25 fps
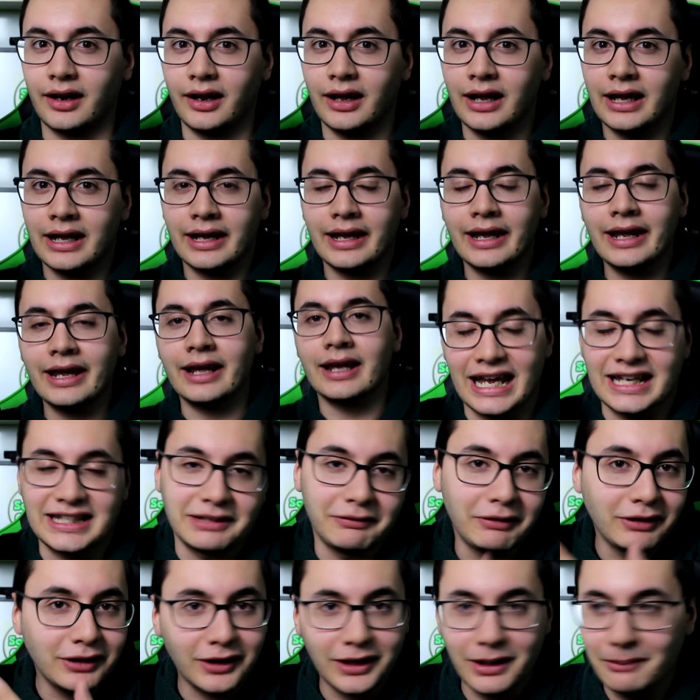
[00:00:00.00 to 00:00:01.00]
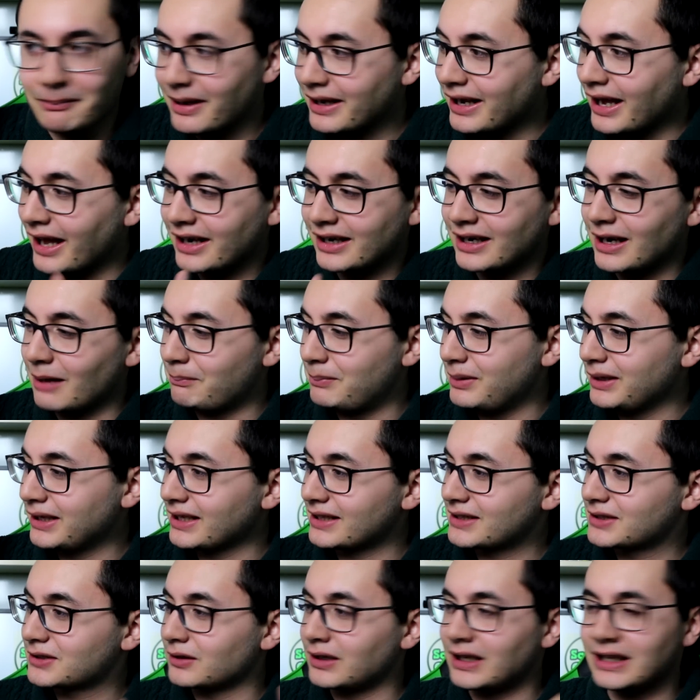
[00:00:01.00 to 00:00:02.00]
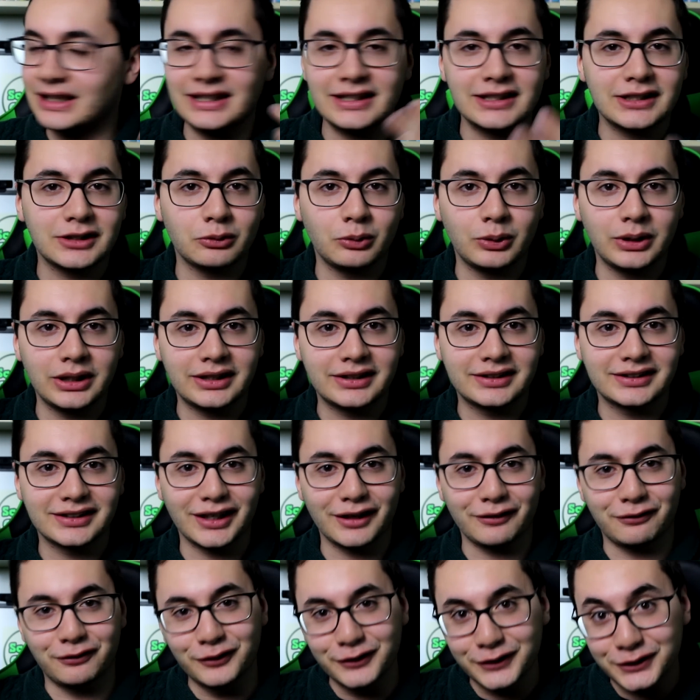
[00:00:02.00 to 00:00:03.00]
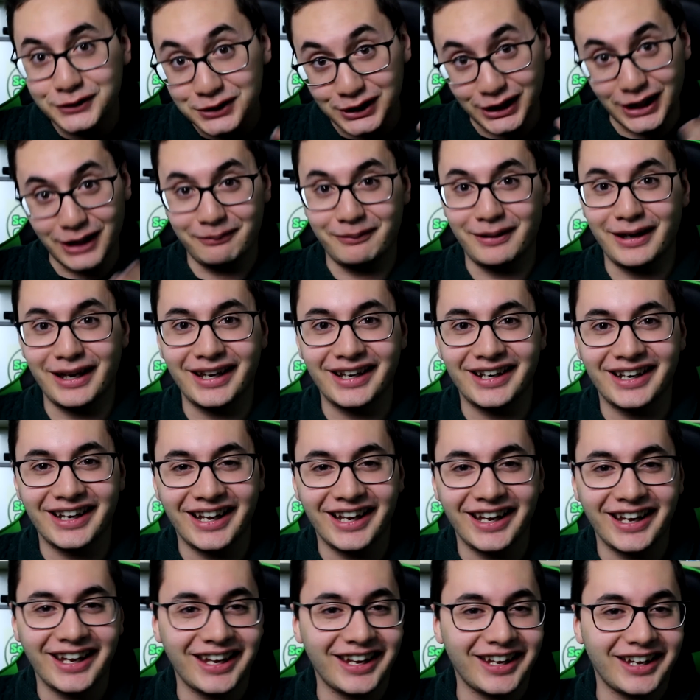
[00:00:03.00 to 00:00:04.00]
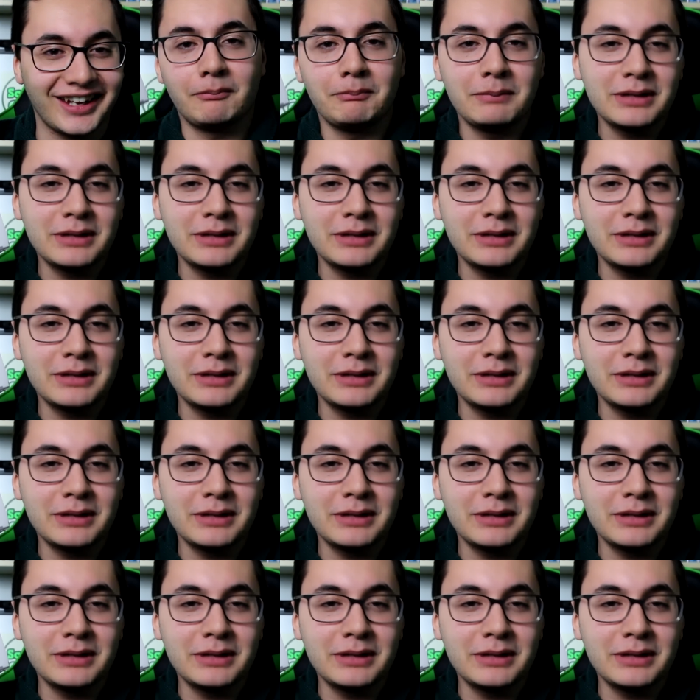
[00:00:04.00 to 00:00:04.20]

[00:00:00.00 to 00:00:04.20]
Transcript: piacere e, e se vedo che magari l'applicazione EasyWiz funziona bene,